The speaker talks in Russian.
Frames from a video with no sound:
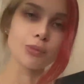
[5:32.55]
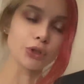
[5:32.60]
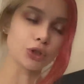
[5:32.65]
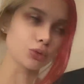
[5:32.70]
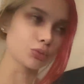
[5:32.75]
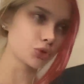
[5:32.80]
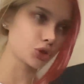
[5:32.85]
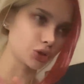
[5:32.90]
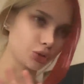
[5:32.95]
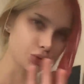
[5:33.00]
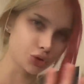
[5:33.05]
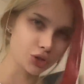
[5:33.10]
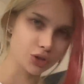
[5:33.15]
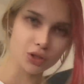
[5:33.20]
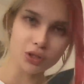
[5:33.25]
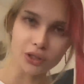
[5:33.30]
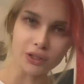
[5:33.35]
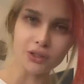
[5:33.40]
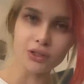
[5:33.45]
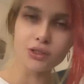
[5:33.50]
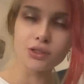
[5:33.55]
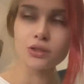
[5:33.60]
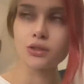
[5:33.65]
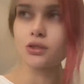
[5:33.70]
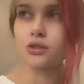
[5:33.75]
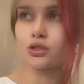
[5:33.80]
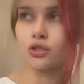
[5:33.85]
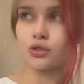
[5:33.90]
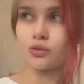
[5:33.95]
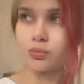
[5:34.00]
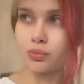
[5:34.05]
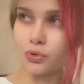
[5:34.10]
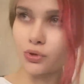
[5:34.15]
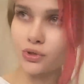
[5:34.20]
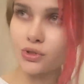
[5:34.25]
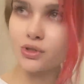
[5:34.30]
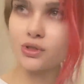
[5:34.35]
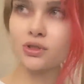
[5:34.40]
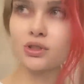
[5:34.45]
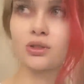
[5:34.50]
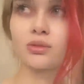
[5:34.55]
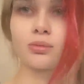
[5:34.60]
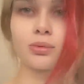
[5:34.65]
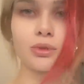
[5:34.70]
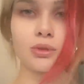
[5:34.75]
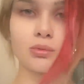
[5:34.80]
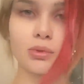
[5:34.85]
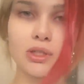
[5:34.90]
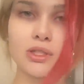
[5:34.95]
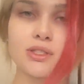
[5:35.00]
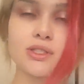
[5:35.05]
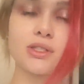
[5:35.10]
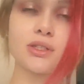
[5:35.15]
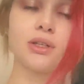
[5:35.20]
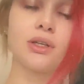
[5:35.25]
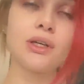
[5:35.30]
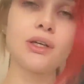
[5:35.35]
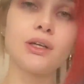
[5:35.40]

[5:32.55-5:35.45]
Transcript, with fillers: Потом уже лучше не хранить, иначе испортится, как вы понимаете.